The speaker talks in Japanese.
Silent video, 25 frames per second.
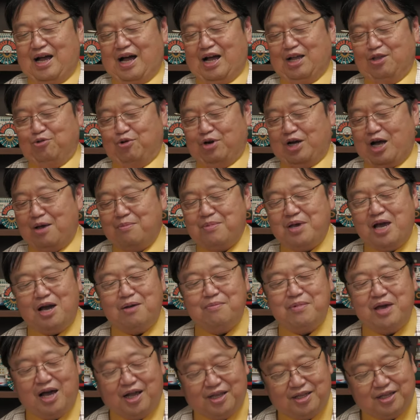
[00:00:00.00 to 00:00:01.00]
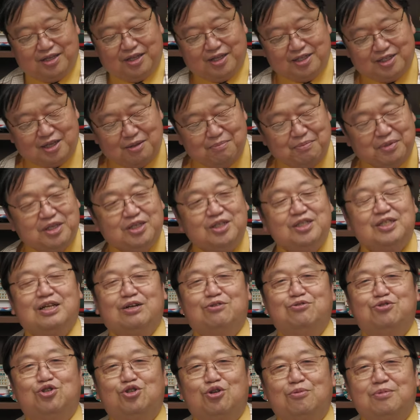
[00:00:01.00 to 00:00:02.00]
あのカメハメハでですね
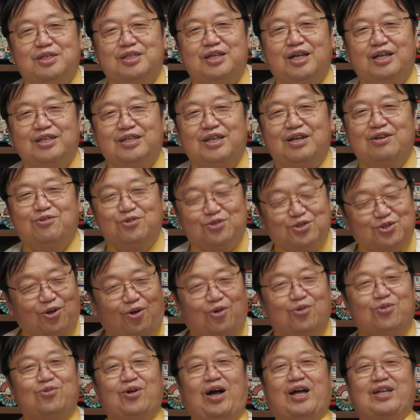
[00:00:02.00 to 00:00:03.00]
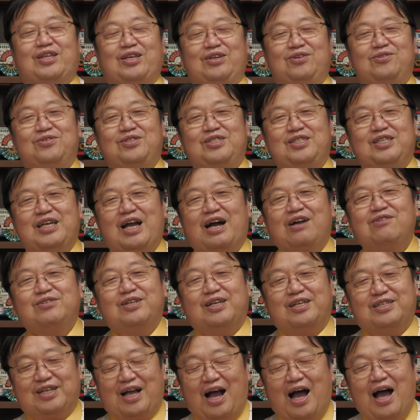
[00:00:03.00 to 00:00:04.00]
ベジータ吹っ飛ばされてクソとかっていうシーンあるじゃ
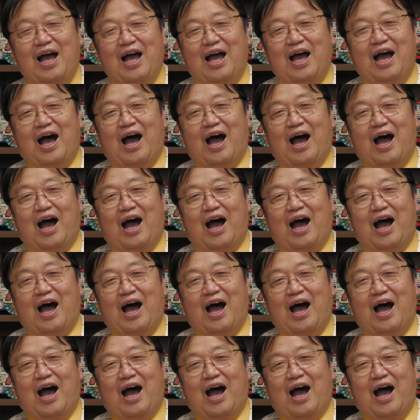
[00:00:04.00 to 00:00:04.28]
ないですか。